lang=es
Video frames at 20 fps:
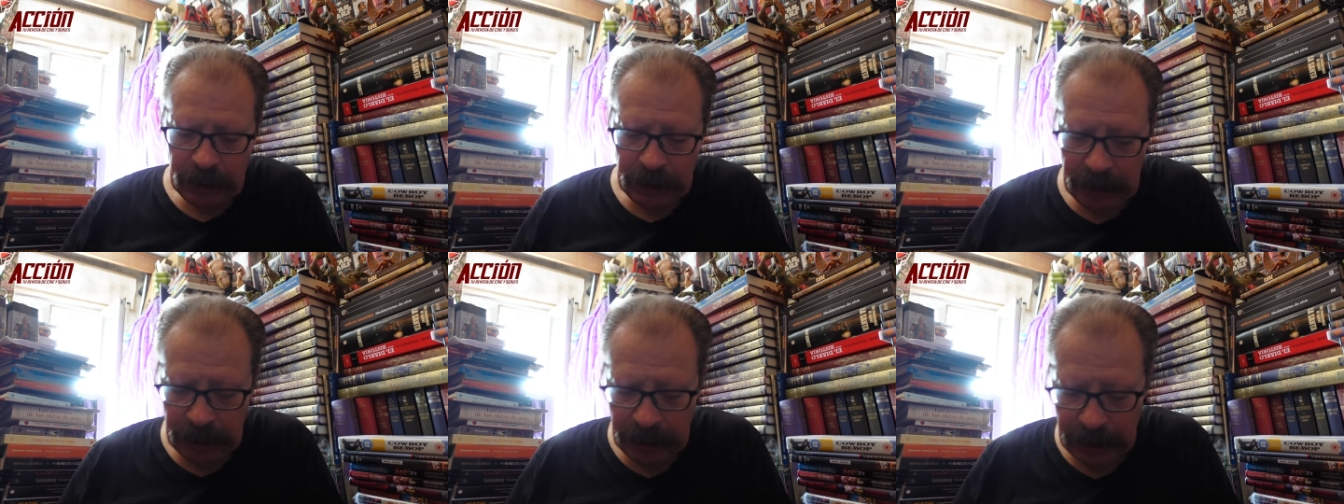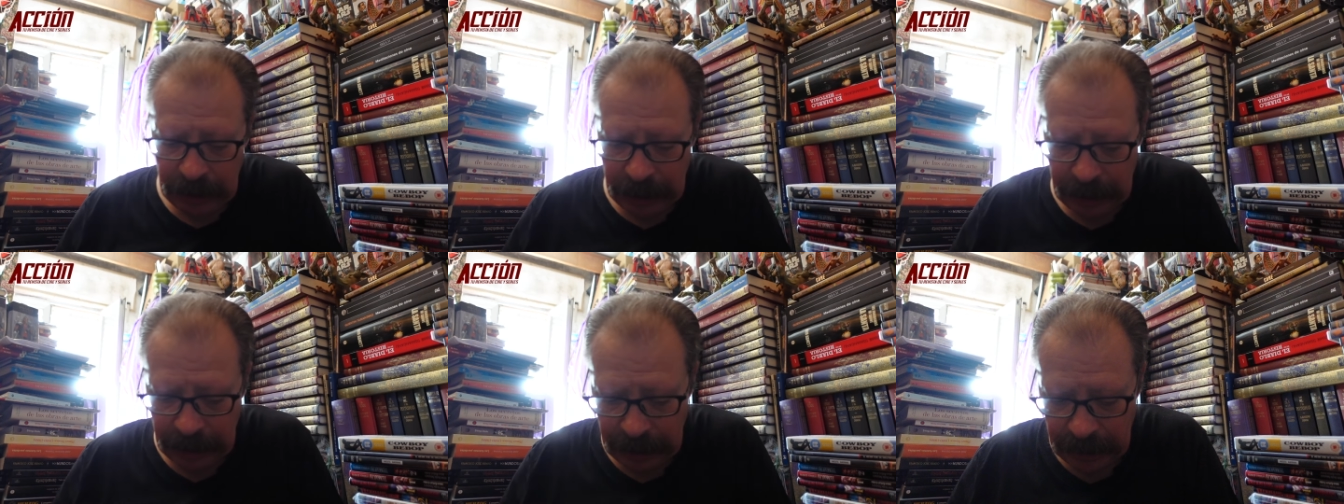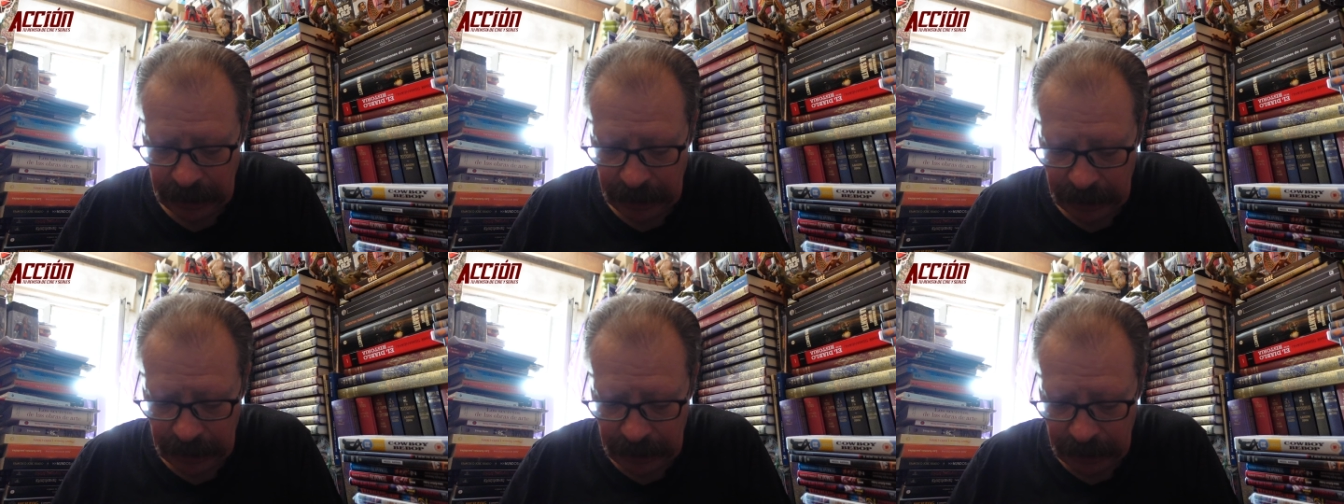
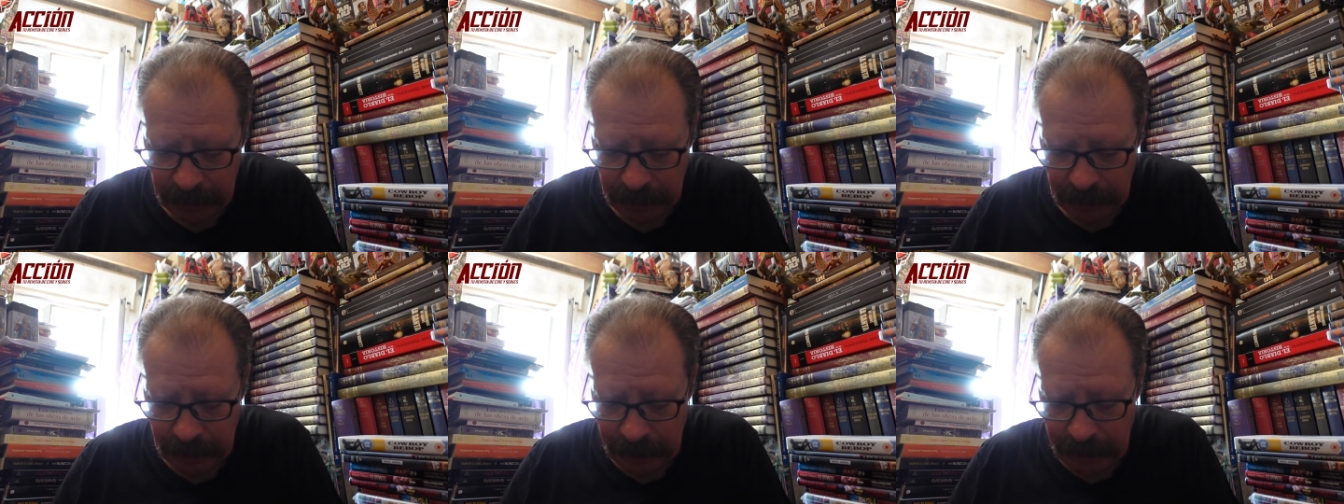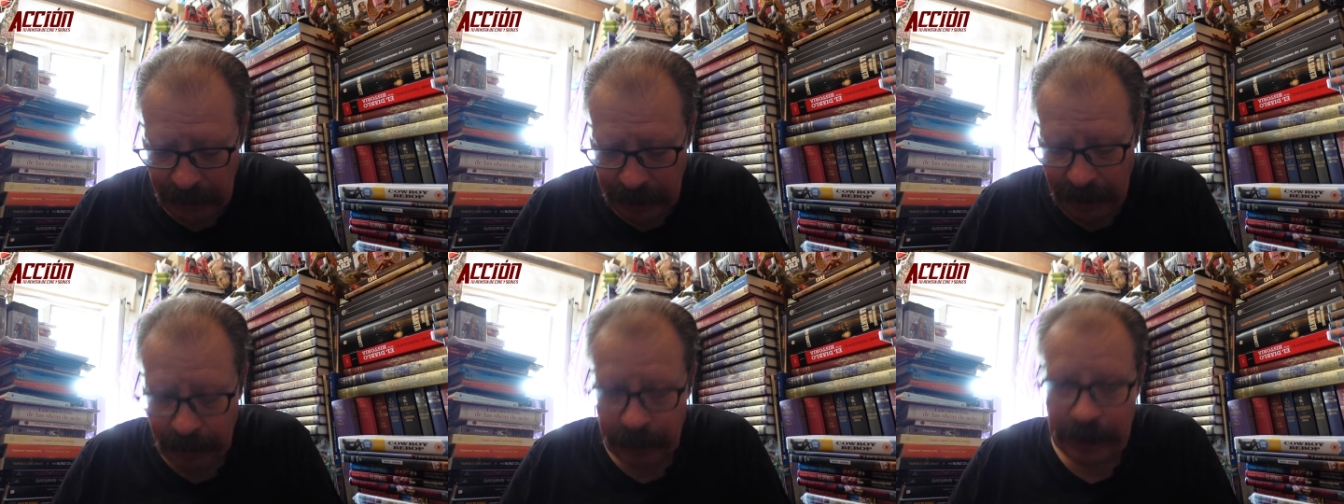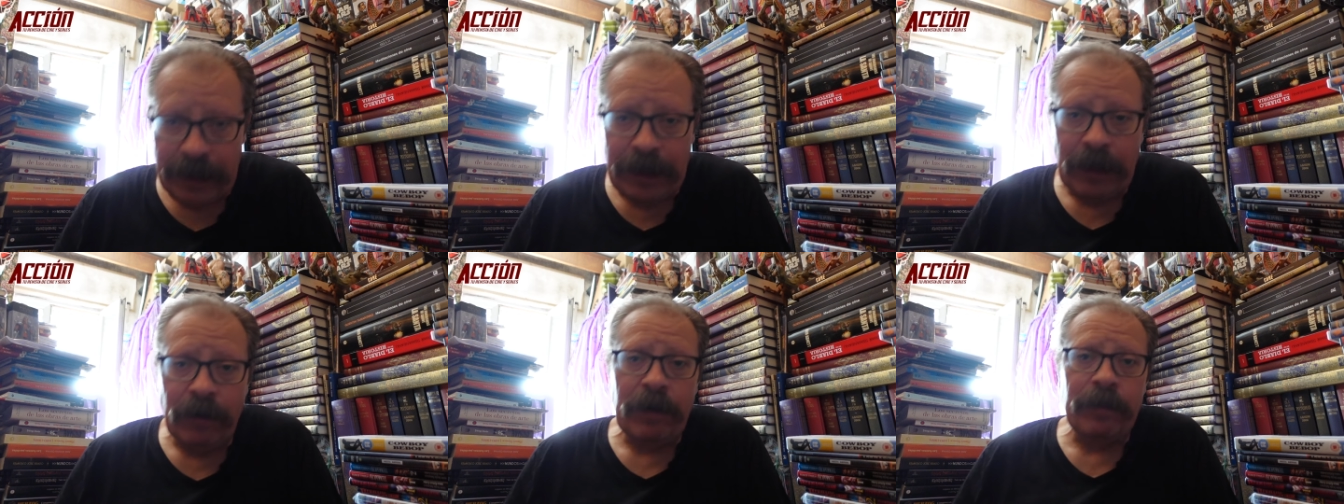Eh,
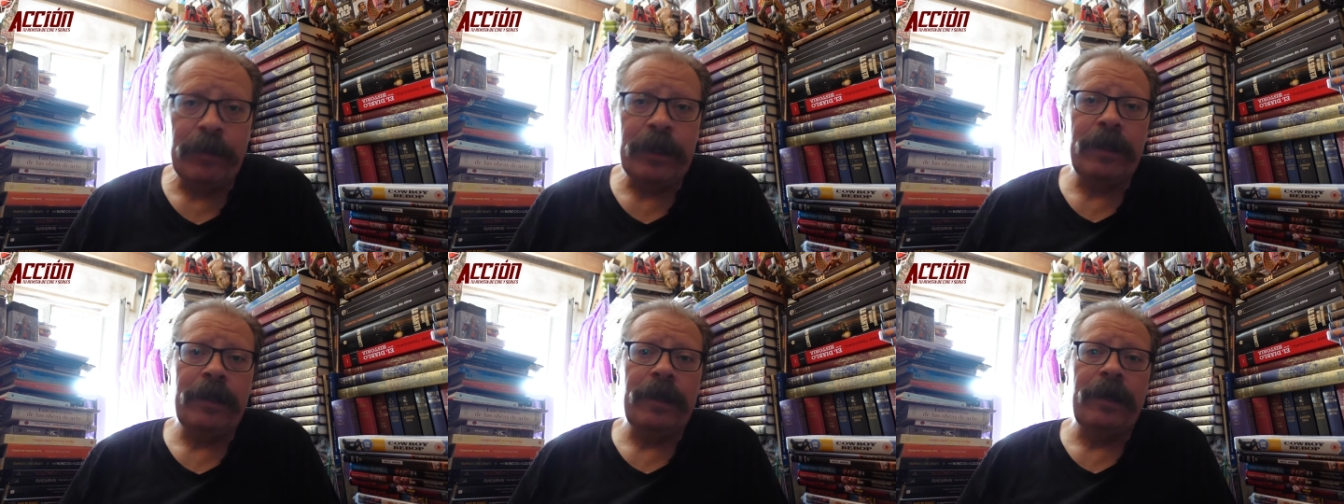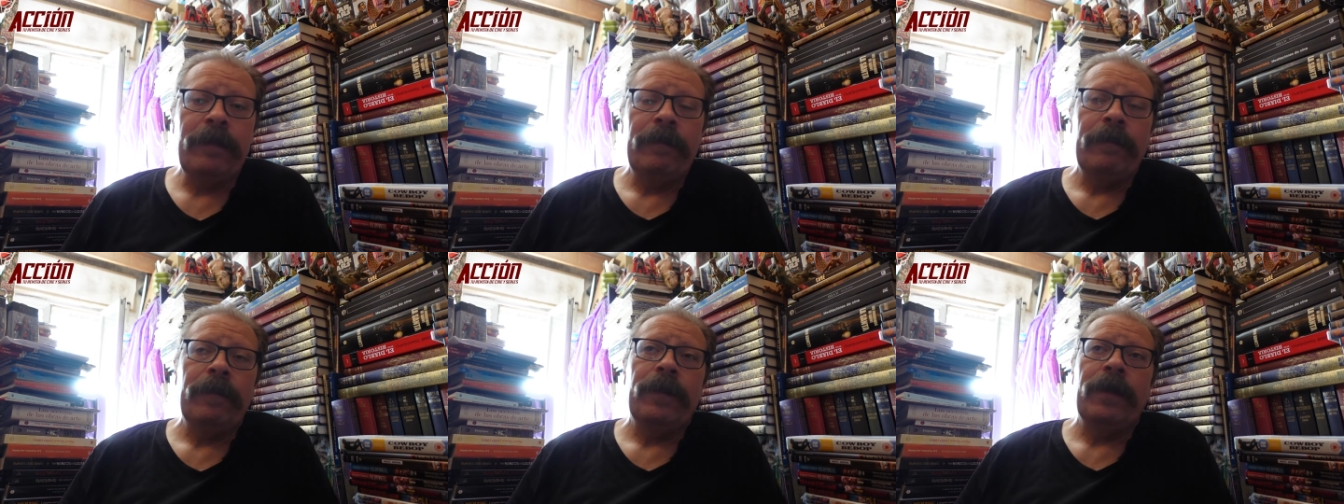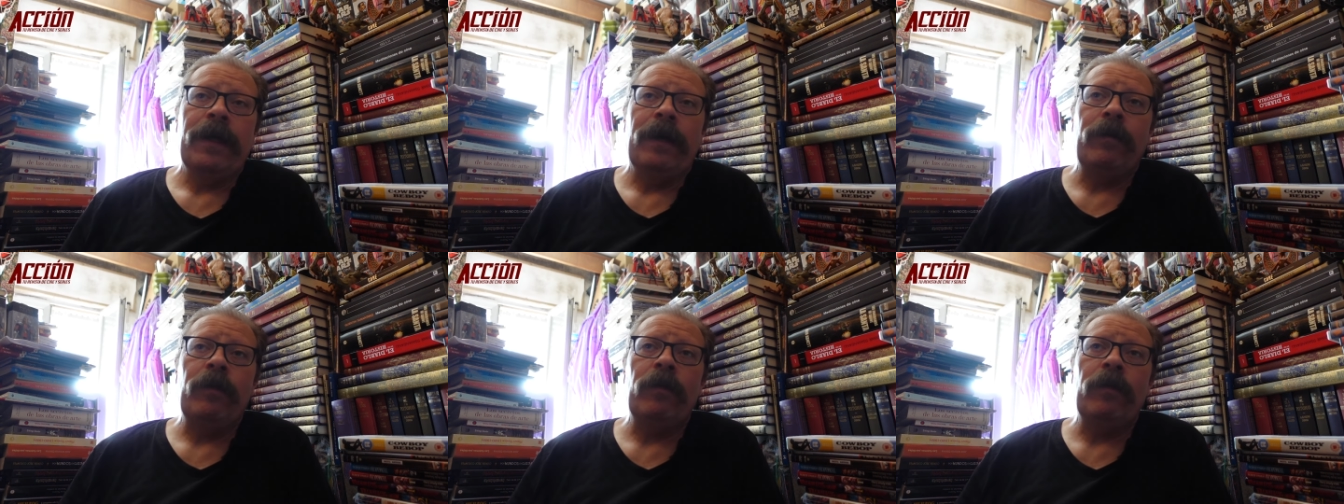lamentablemente, a mí